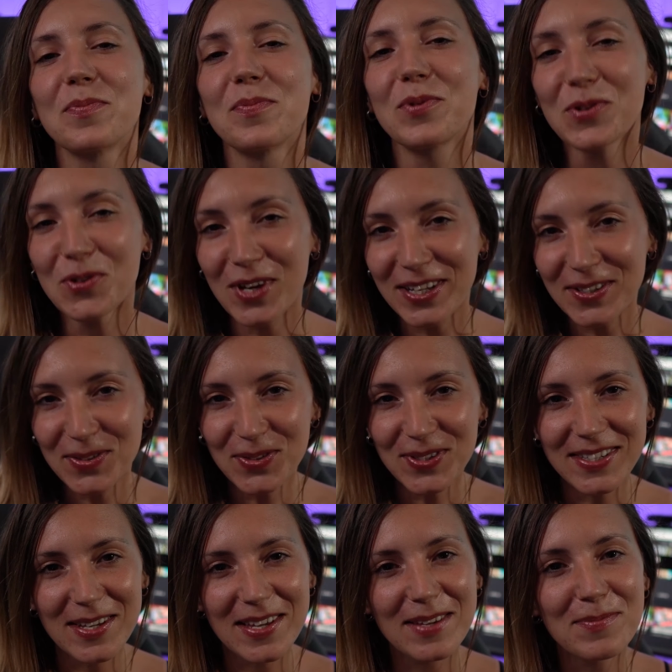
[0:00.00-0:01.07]
Bonjour à
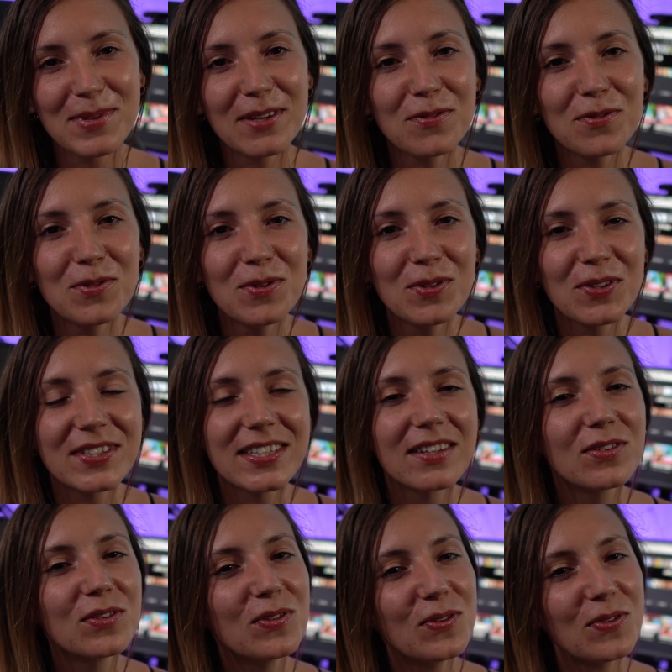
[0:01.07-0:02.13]
tous et bienvenue dans
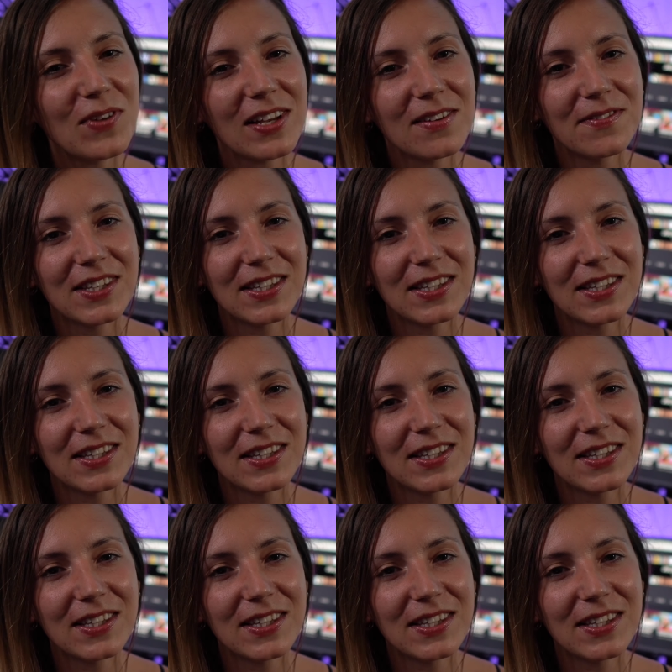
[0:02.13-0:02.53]
cette nouvelle